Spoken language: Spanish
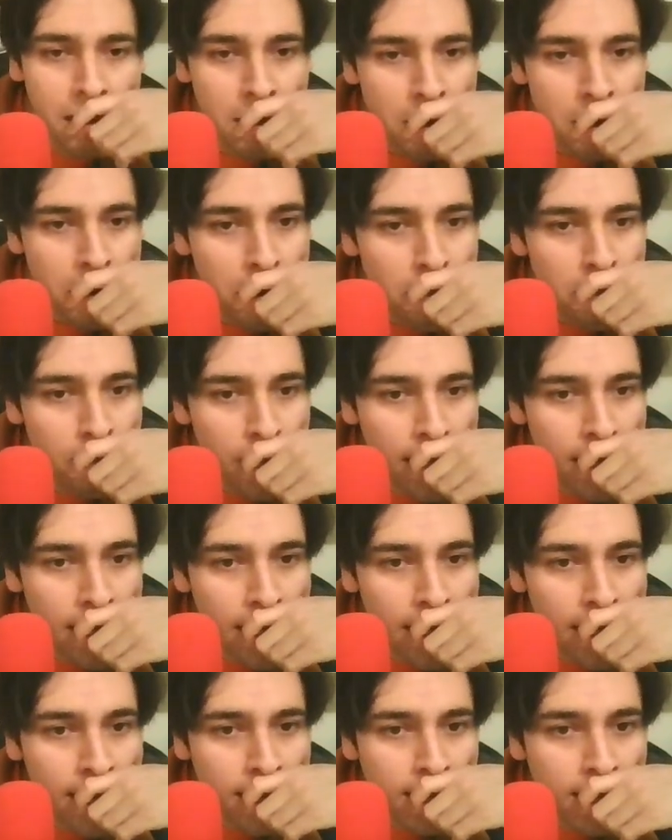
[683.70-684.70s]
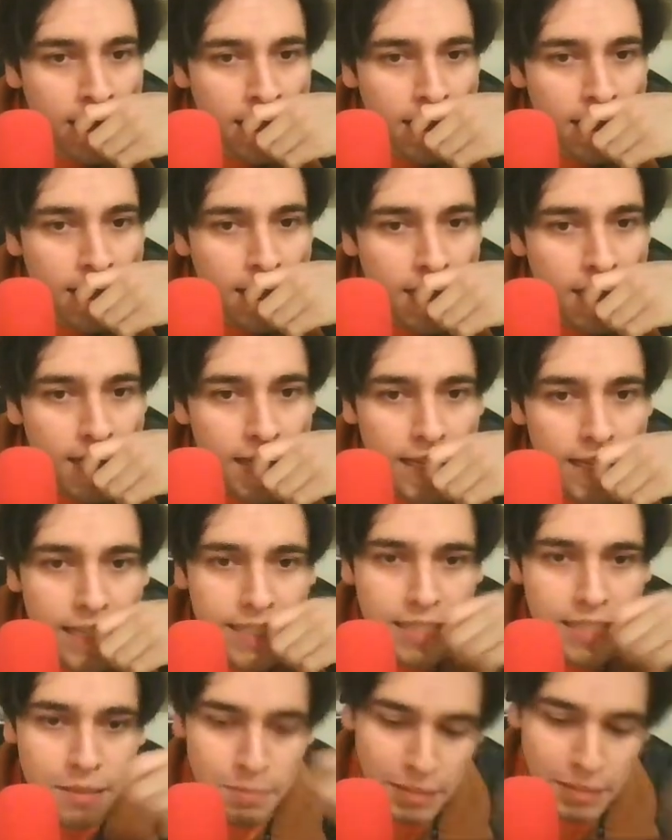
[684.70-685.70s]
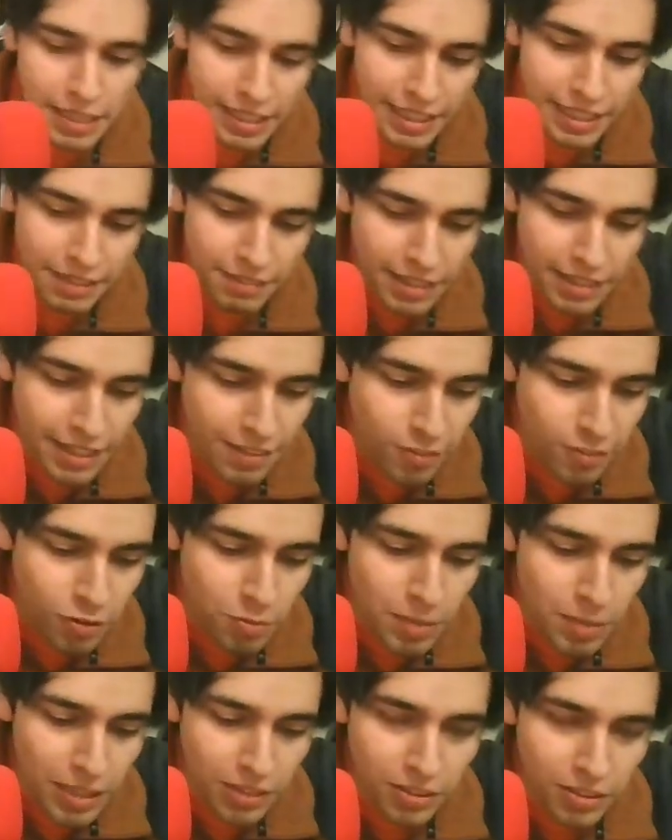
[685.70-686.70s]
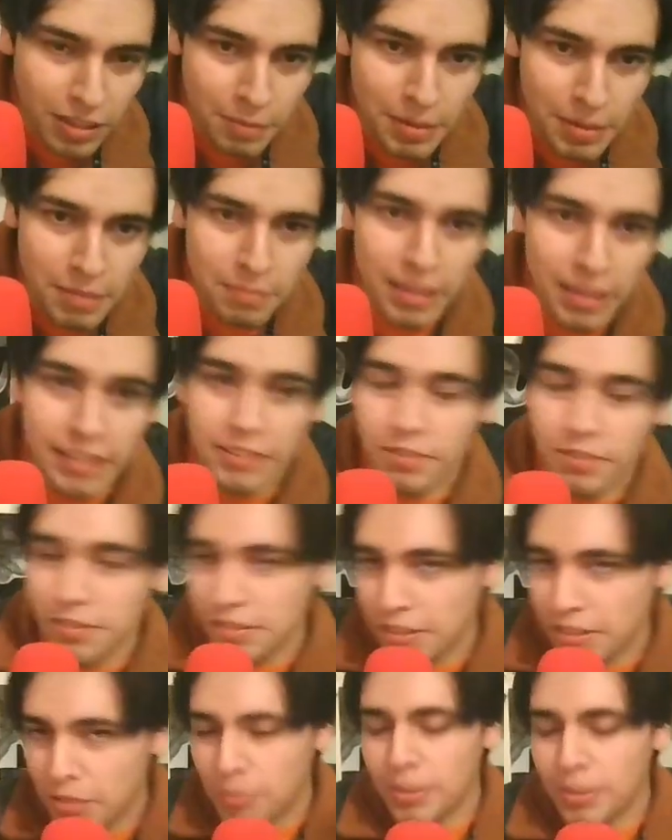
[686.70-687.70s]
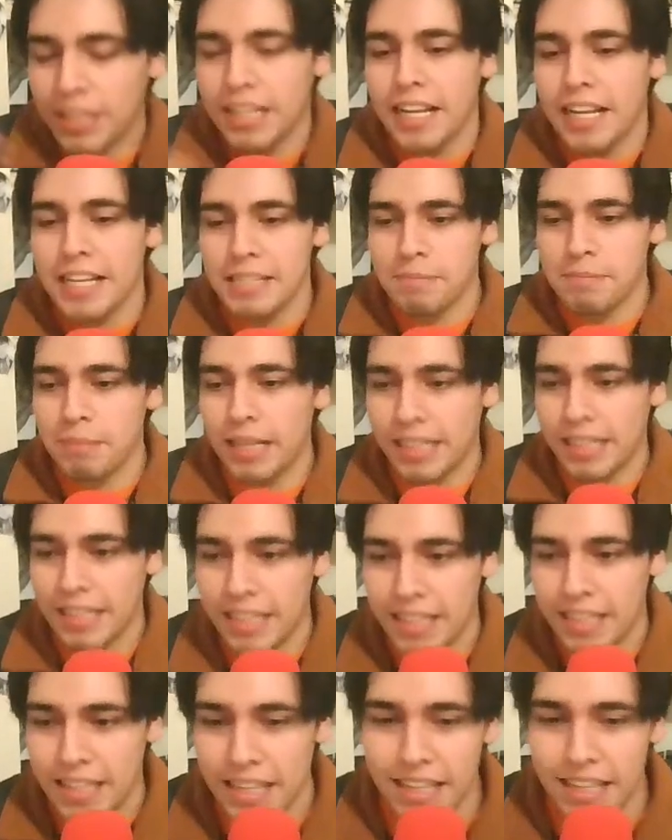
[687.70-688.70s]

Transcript: pelea. Este, para que vayan sumando también más, ¿no? Como quiera, es parte de,